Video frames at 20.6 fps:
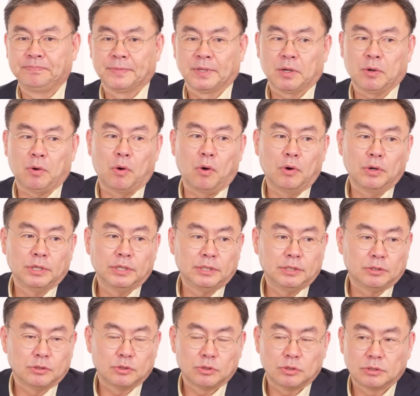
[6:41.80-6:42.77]

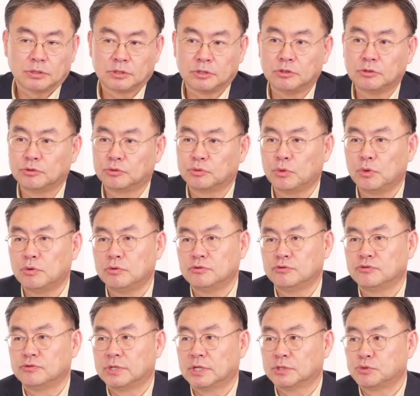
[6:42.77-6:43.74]
거의
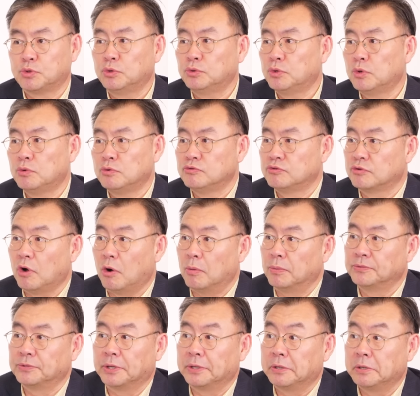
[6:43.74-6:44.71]
극소형주나 초소형주가
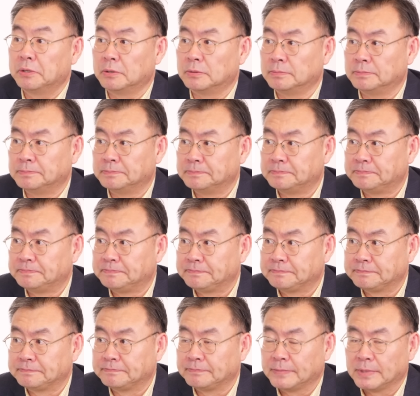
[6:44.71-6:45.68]
없어요. 네.
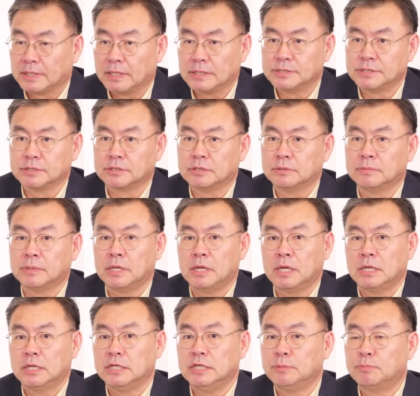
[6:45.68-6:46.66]
그러니까 지금
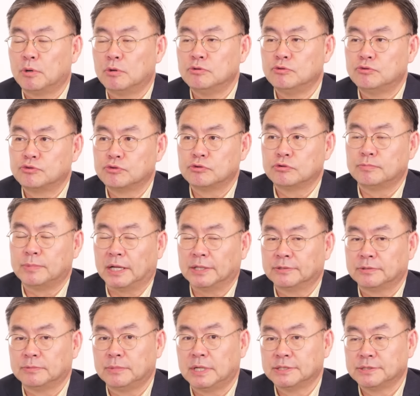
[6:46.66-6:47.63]
이번 주
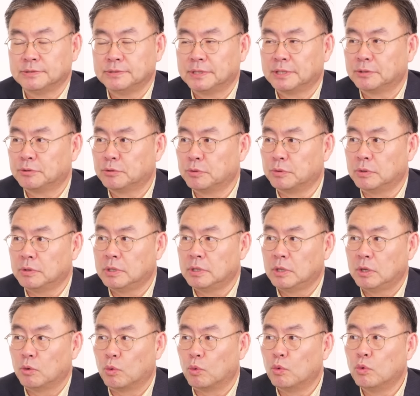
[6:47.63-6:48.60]
말씀하신 대로
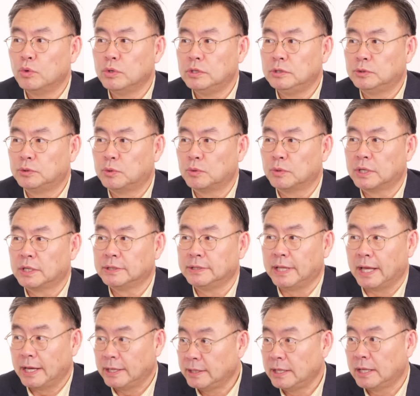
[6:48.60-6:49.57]
5일 동안
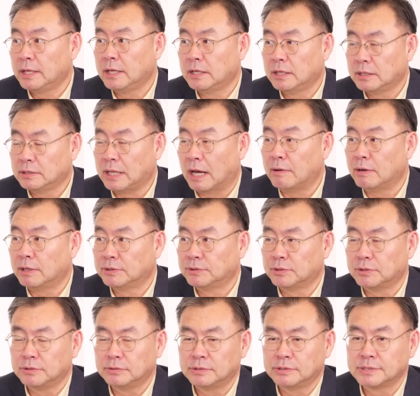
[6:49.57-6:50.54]
내내
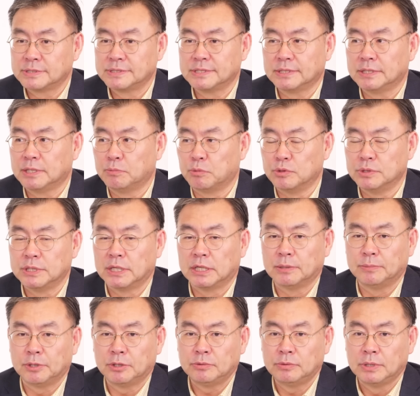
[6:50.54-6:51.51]
나왔던 특징이
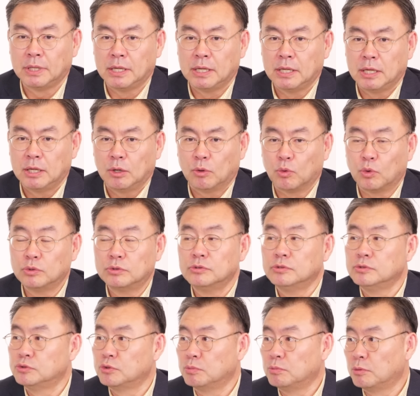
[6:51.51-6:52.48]
뭐냐면
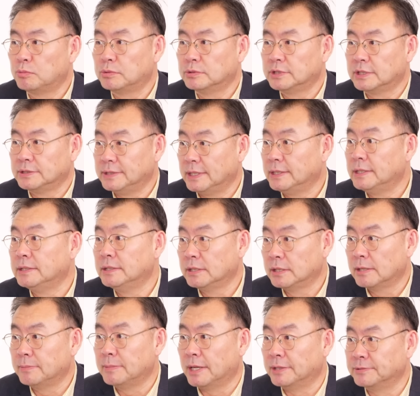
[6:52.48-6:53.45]
오르는 종목보다 내리는
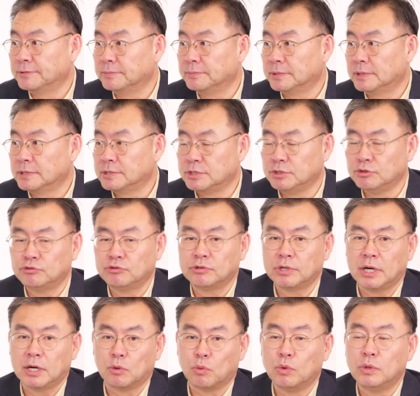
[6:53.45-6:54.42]
게 많습니다. 네.
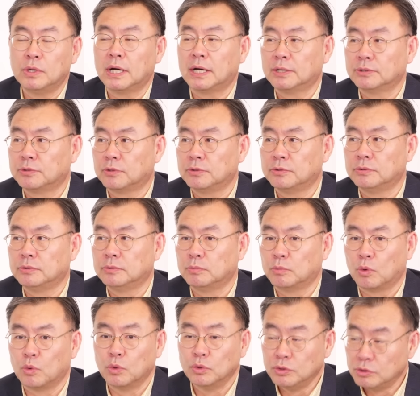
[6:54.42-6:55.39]
지수가 올라가던
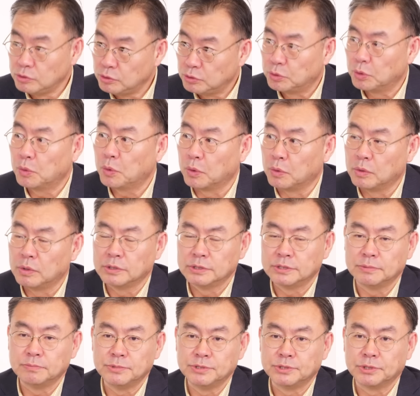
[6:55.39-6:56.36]
뭐 오늘도
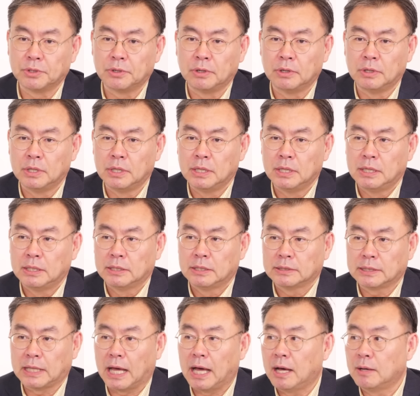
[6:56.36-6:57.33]
심지어
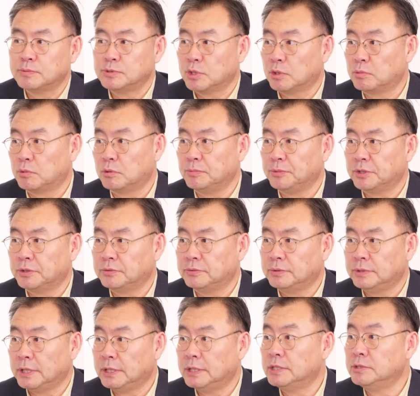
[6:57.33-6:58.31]
다 합쳐보면
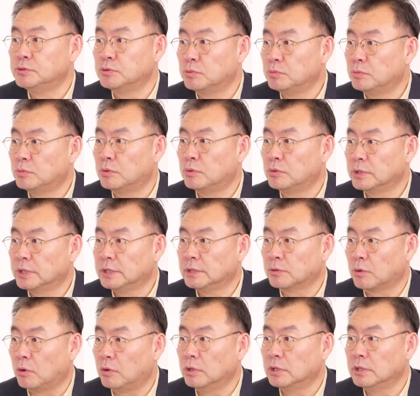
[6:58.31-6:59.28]
내린 종목이
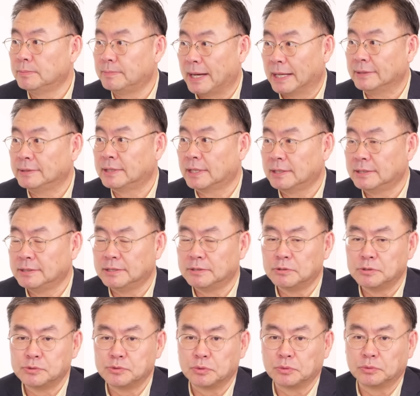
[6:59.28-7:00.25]
거의 많다
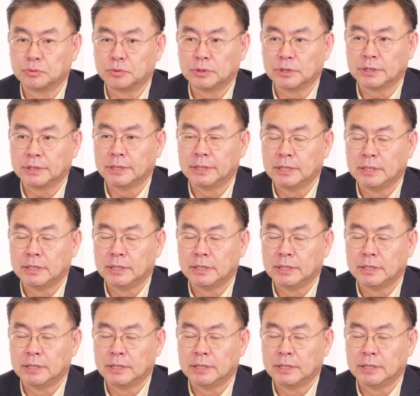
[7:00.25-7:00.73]
이럴 정도의